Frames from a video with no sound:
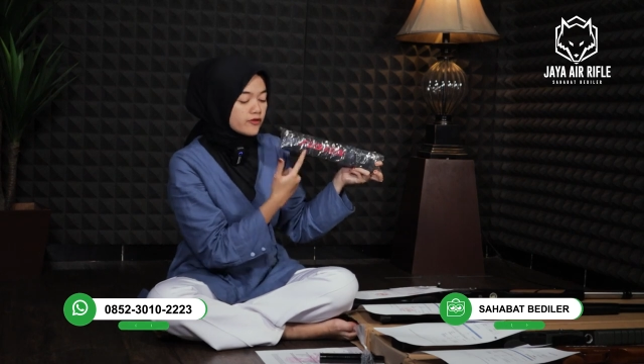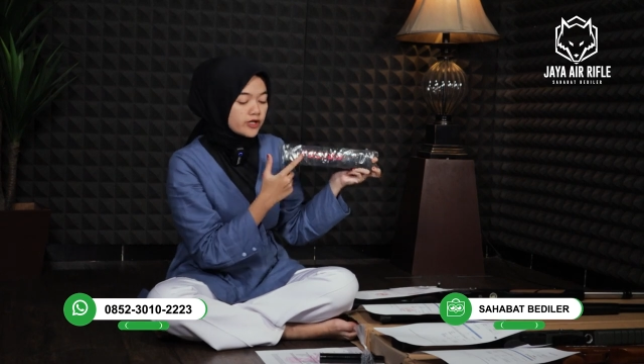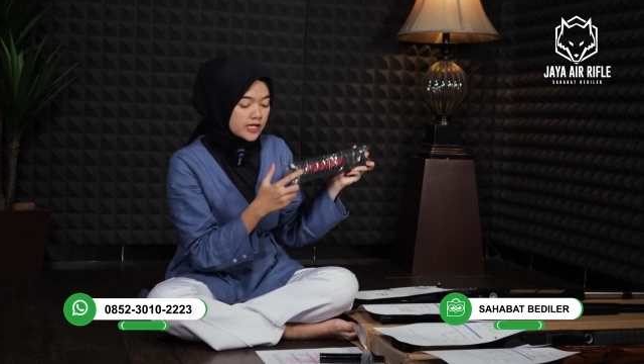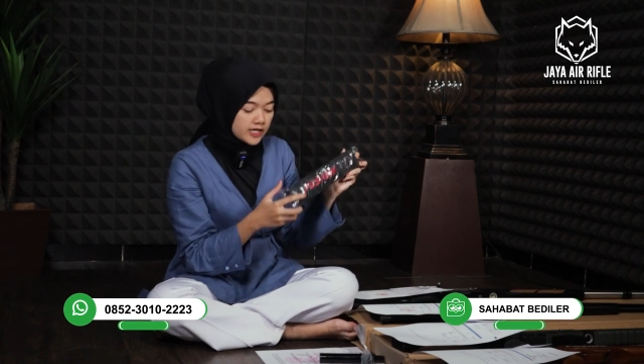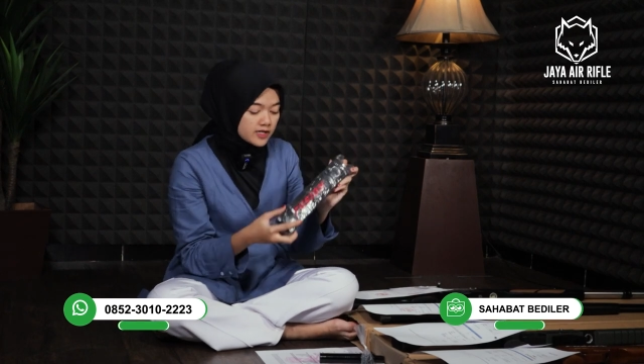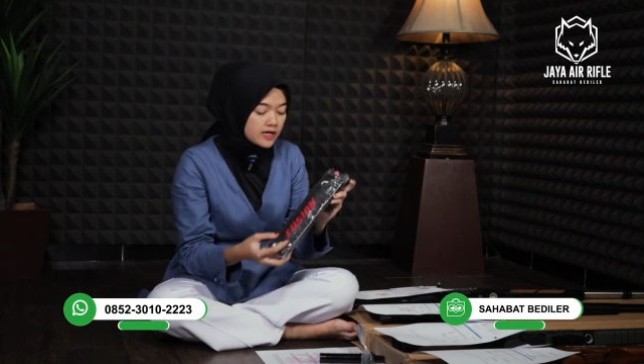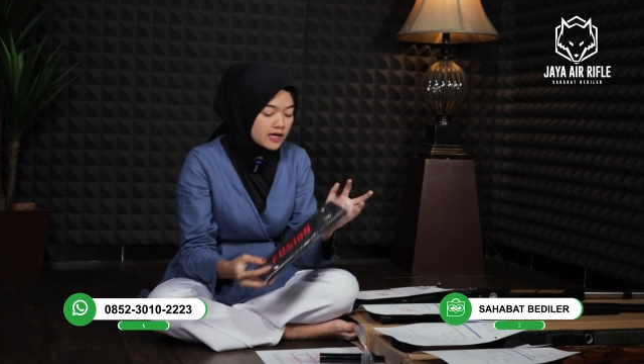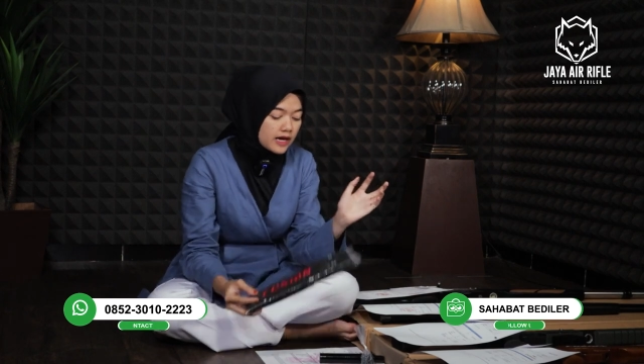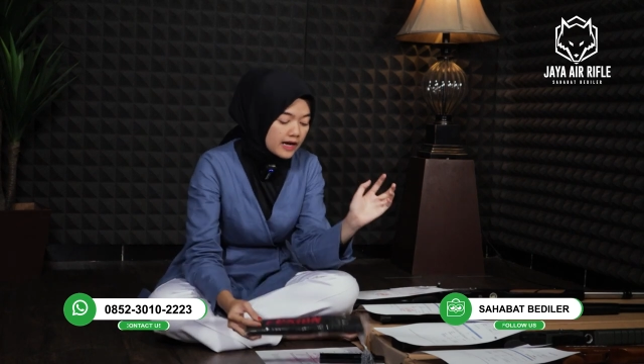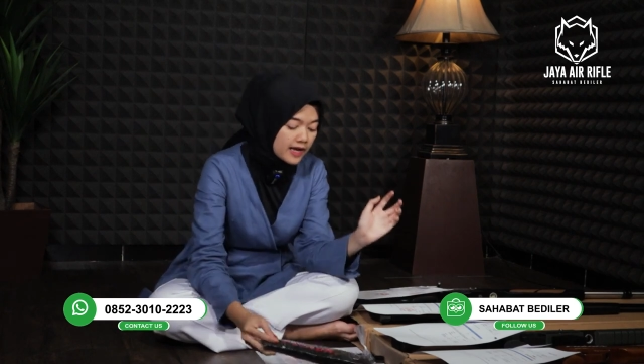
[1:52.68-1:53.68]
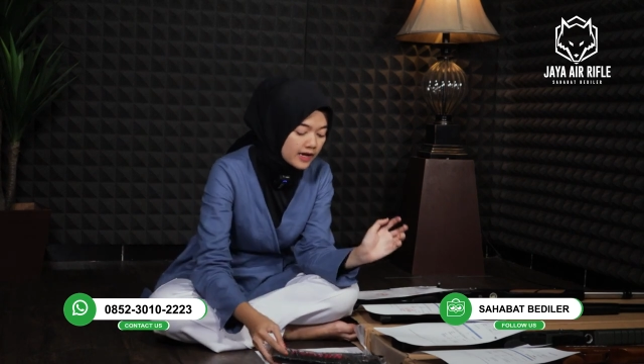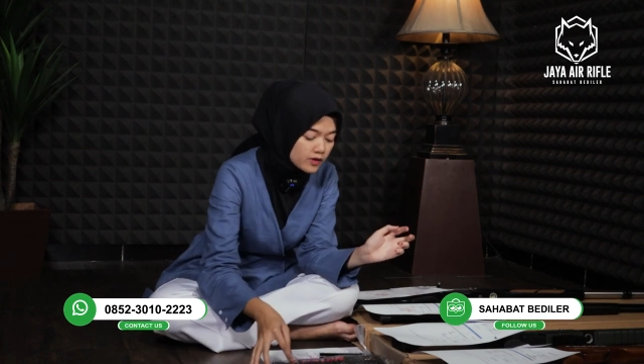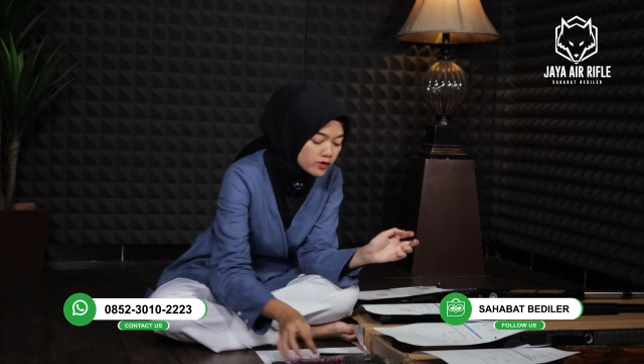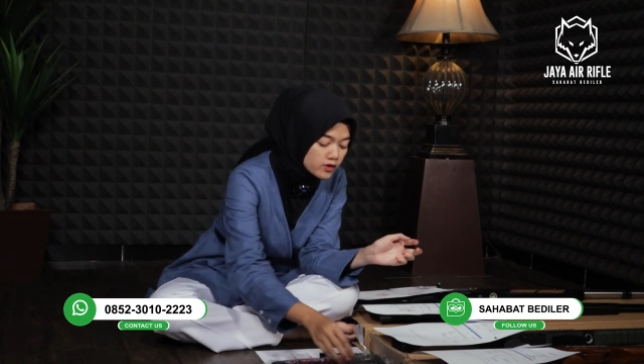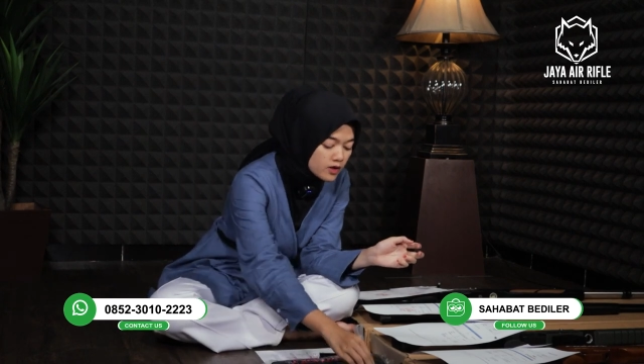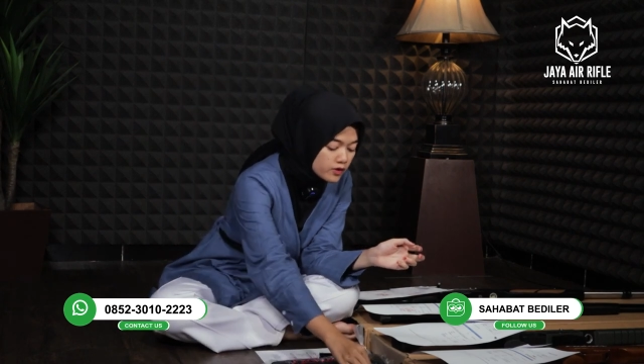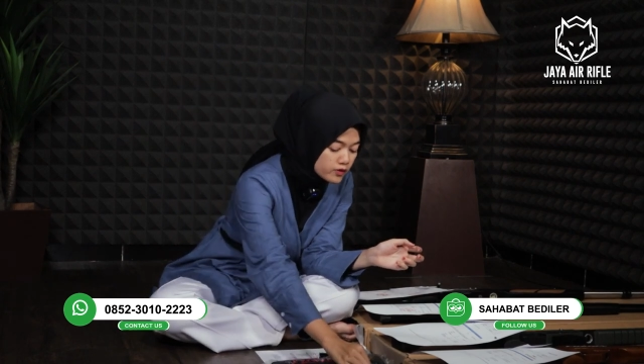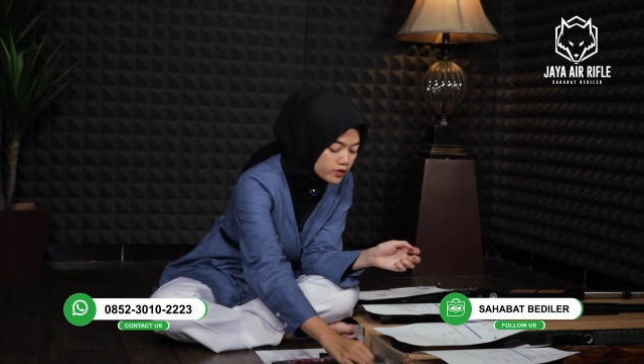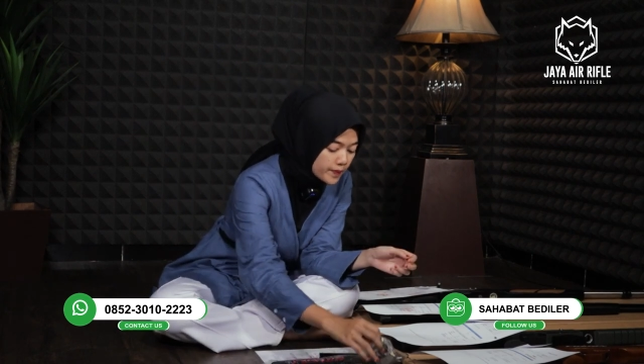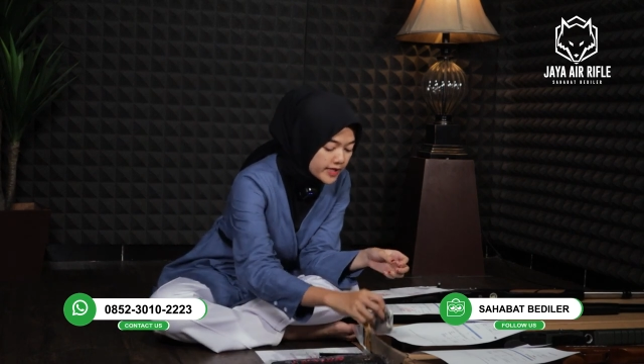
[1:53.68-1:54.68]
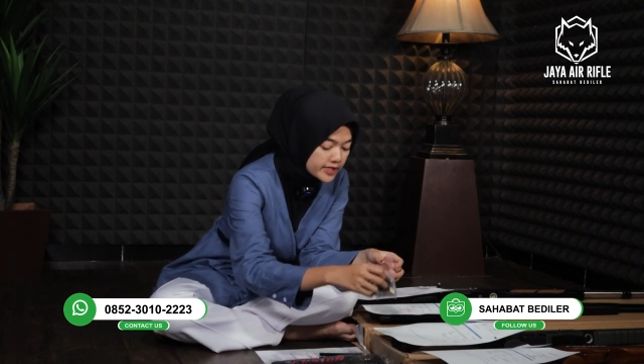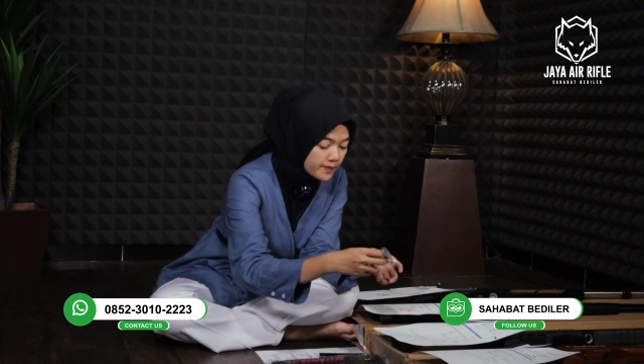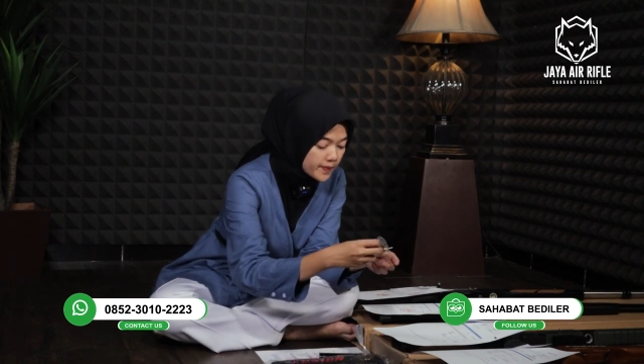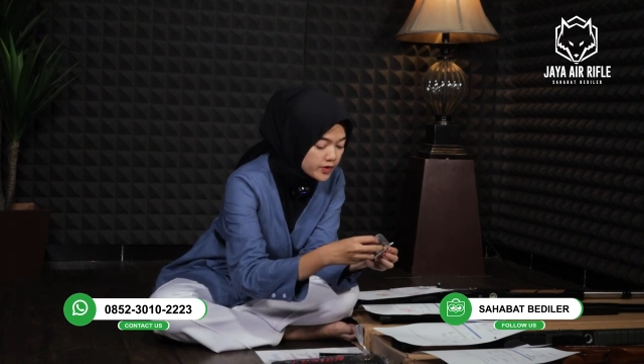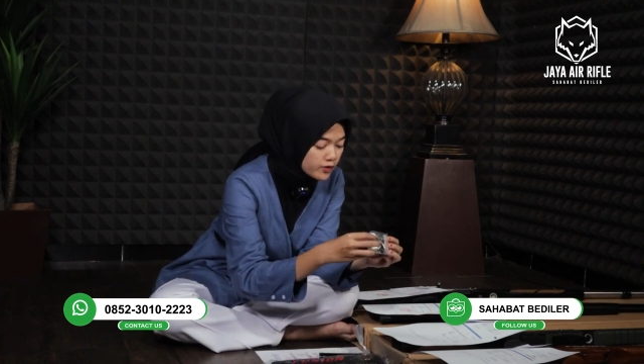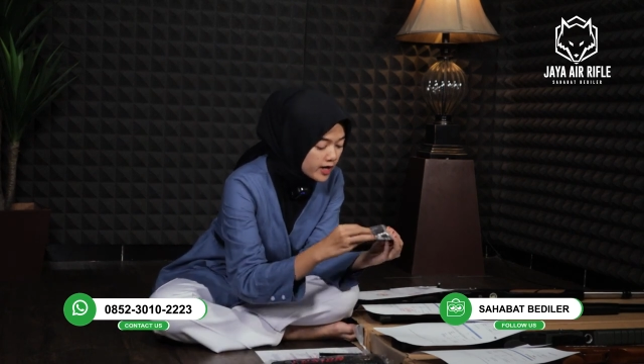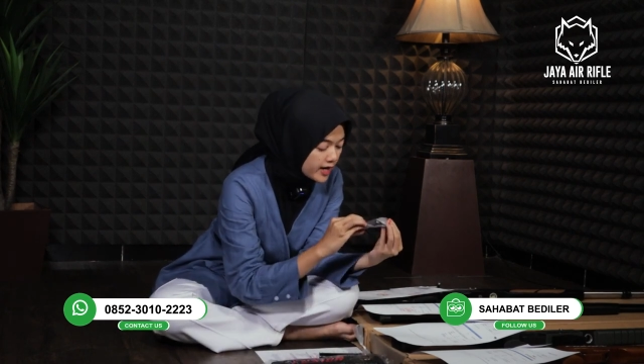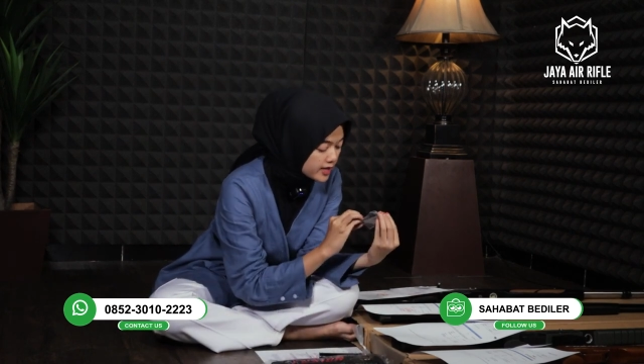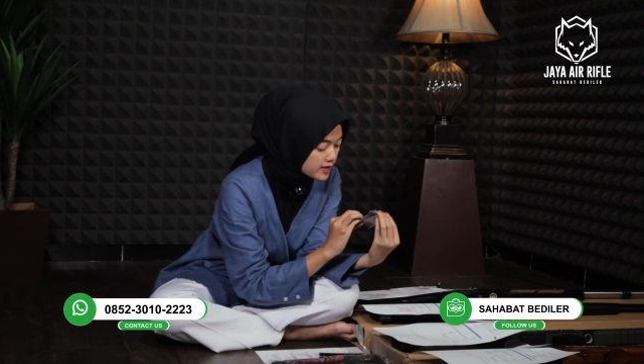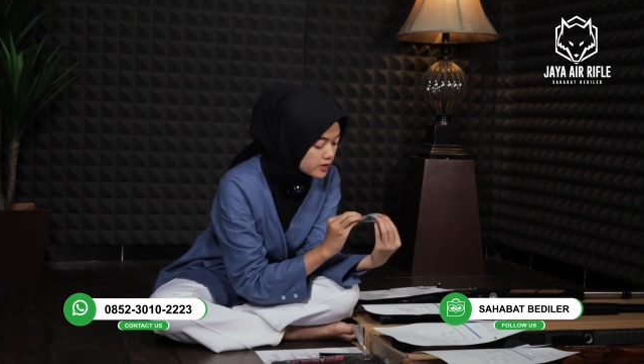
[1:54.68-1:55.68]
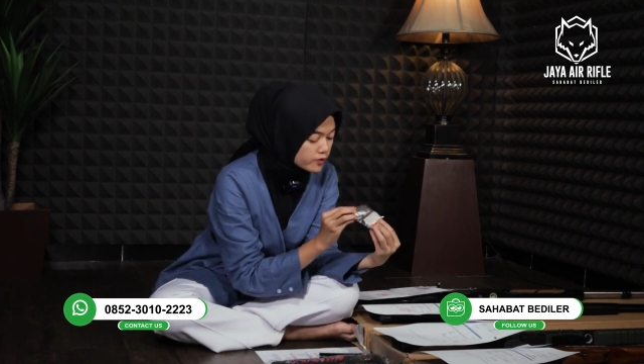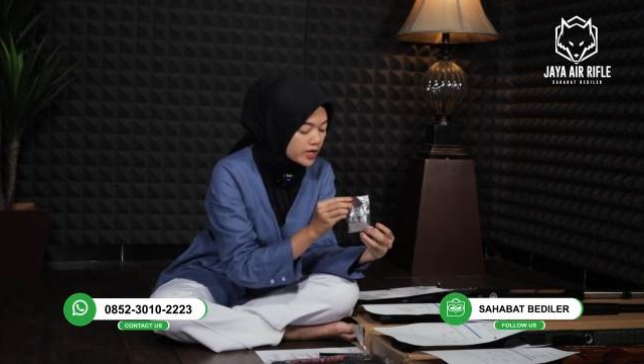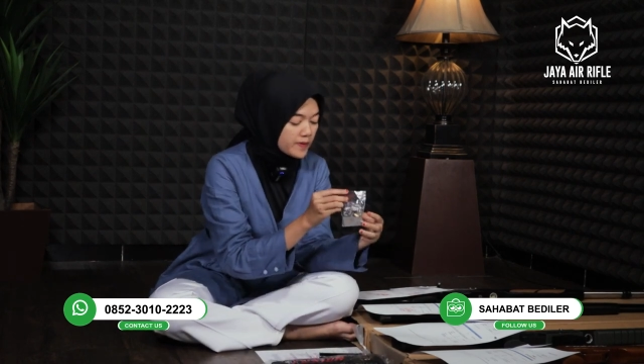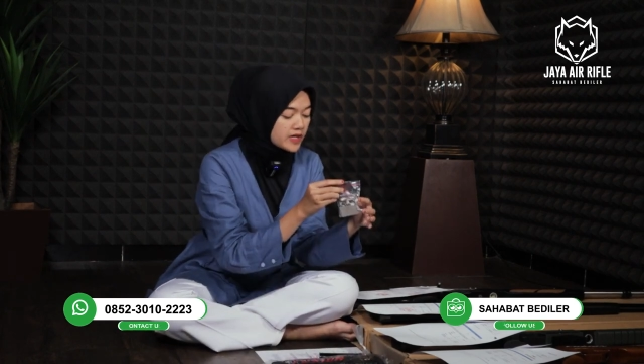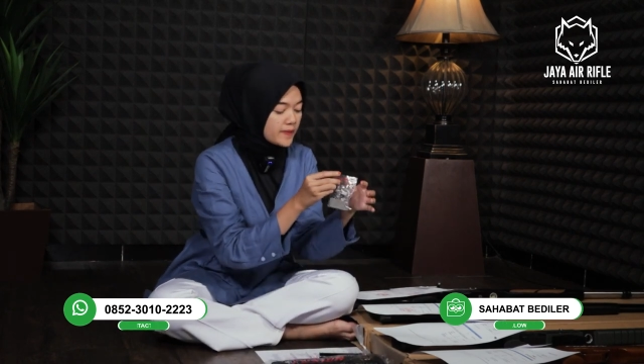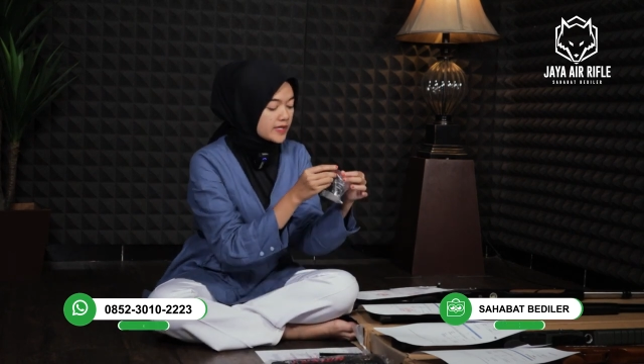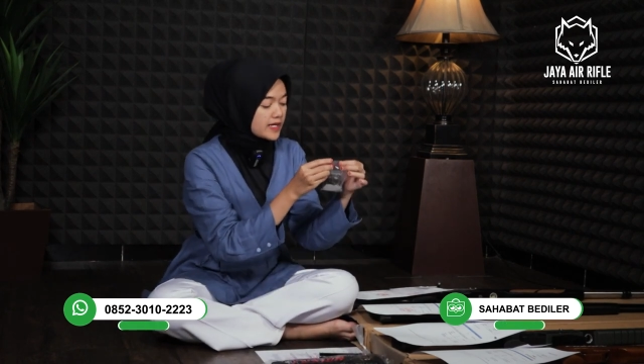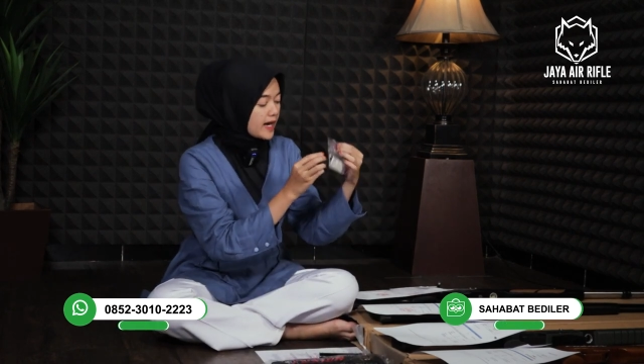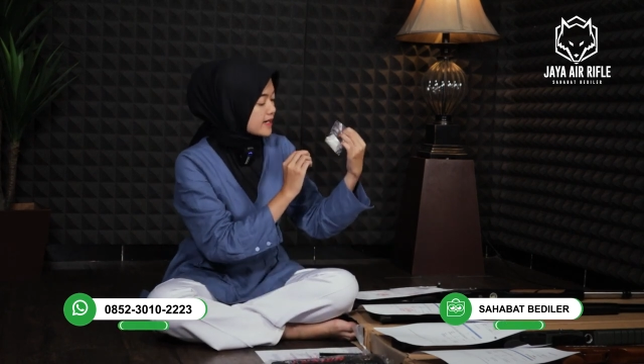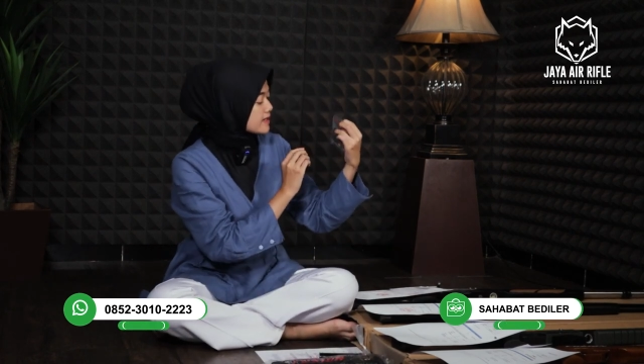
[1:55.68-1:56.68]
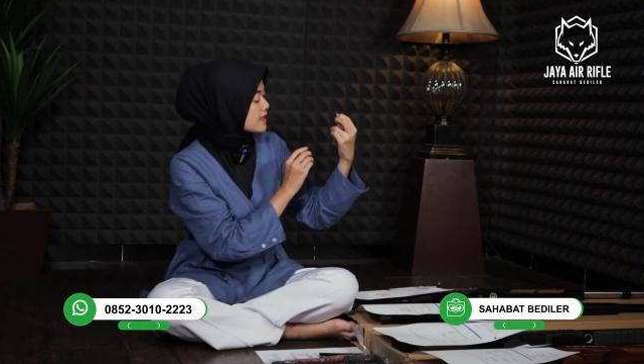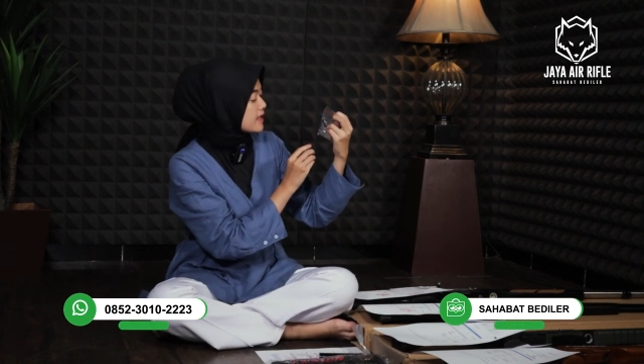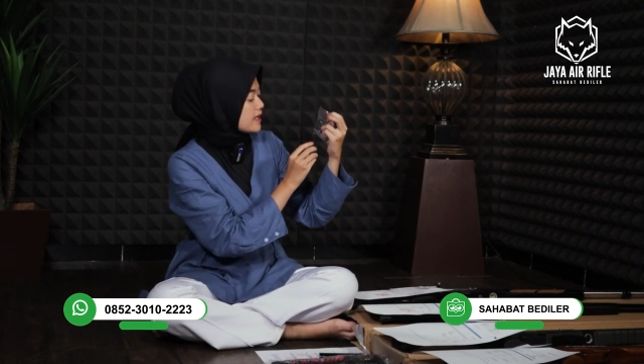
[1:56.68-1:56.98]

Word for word: fusion. Lalu untuk PCP juga sudah mendapatkan